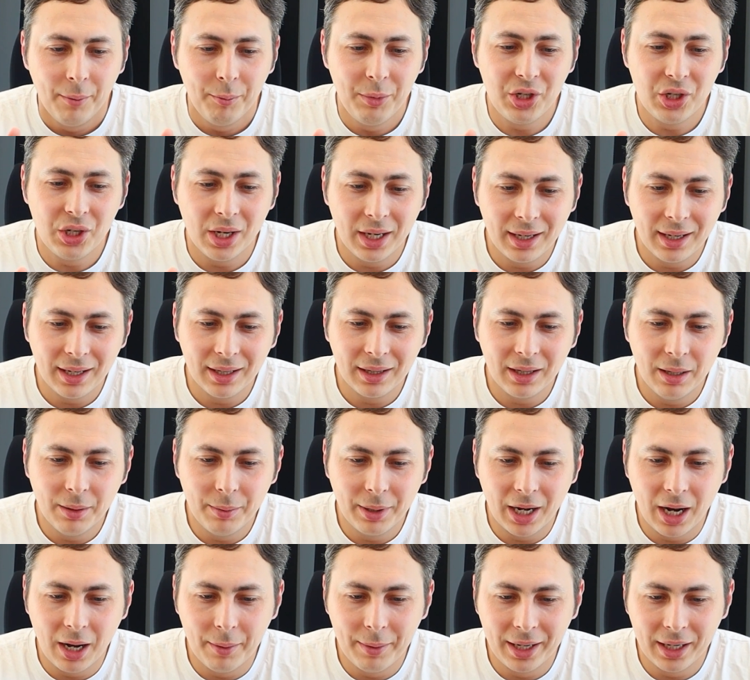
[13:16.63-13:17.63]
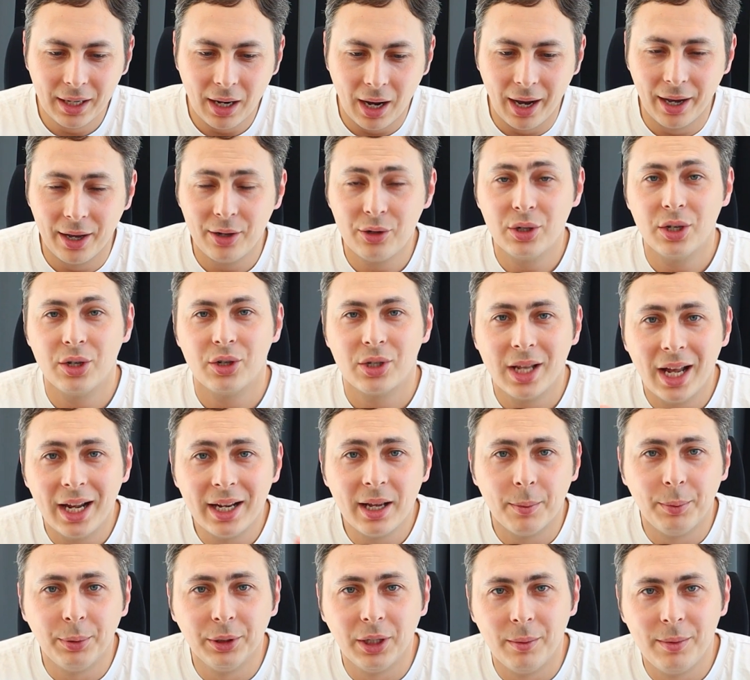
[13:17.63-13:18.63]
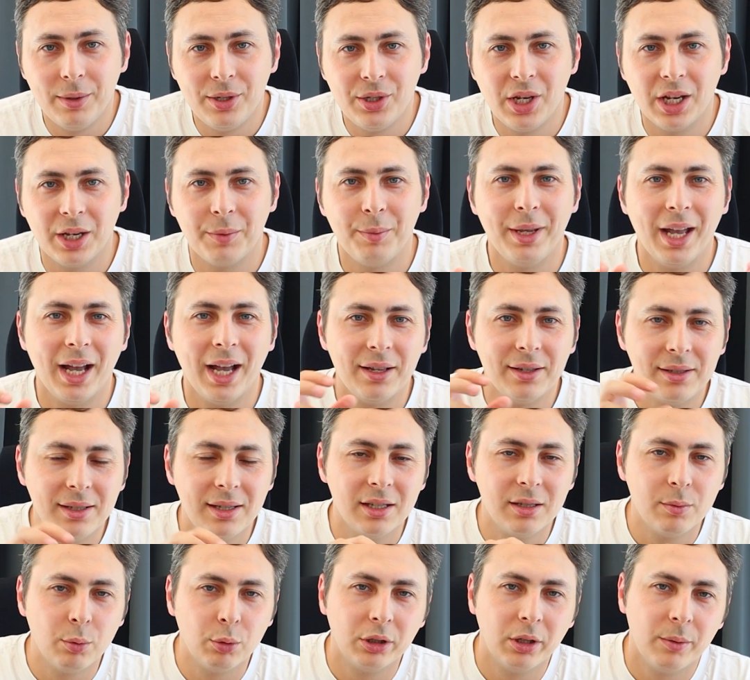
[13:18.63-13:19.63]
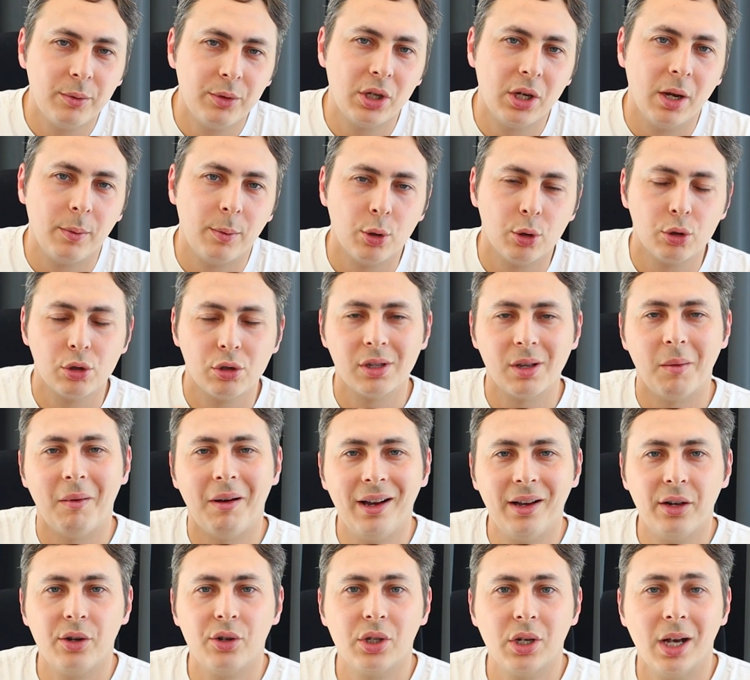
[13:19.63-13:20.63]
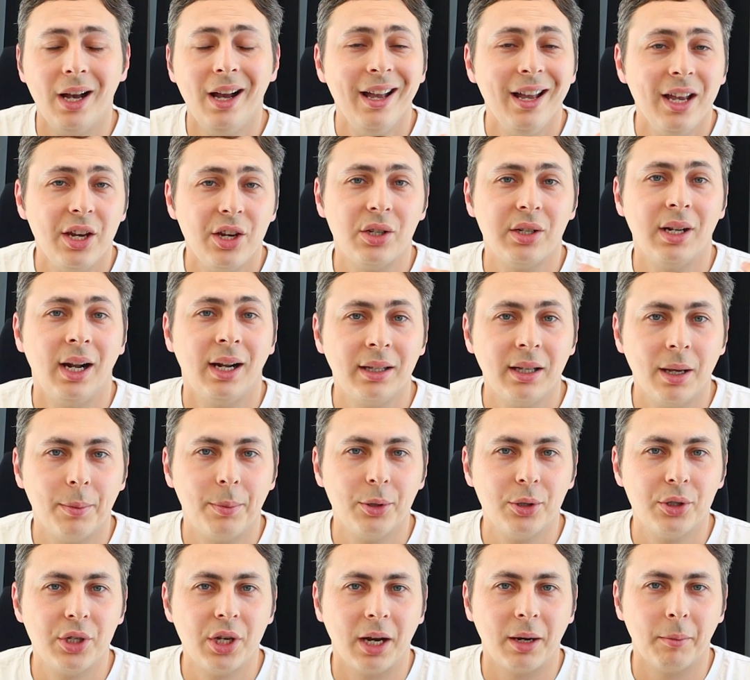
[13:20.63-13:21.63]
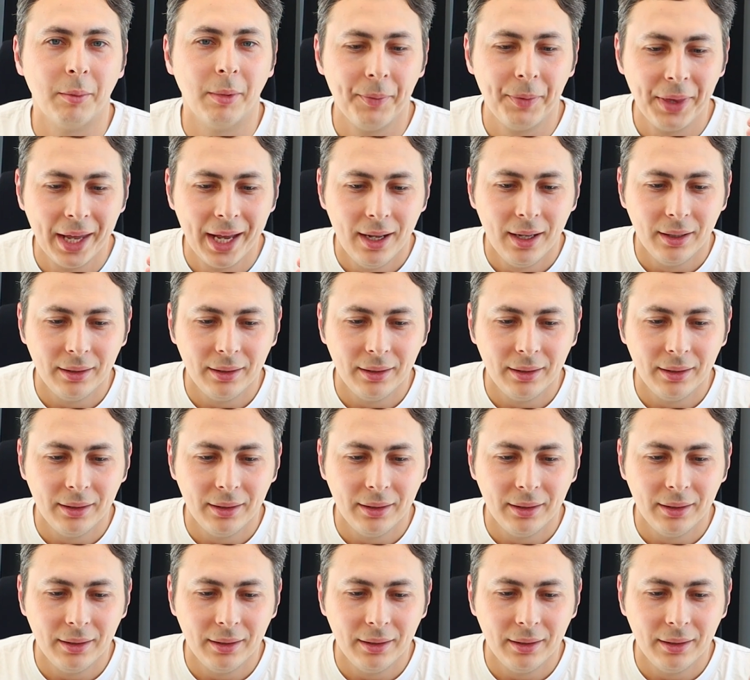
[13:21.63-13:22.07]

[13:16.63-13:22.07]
Bir şirketle beraber ayrıca işler yapılabilecek mi? Yani siz burada bir şey yapıyorsunuz ama ayrıca işler de yapılacak mı?